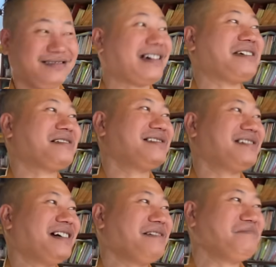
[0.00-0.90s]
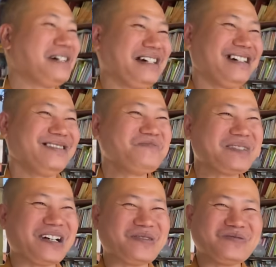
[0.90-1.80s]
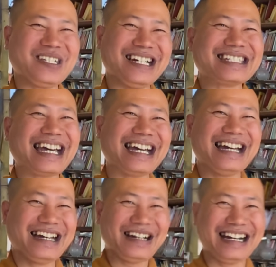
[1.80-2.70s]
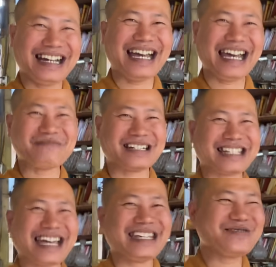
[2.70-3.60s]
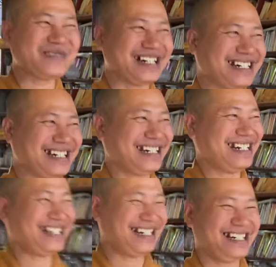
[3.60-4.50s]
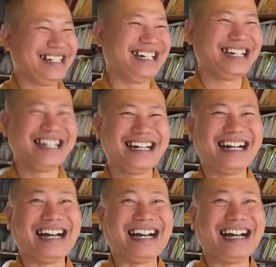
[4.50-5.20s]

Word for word: Thầy thì dễ mà, lúc nào cũng dễ ta hai bàn tay yêu mến, dang rộng vòng tay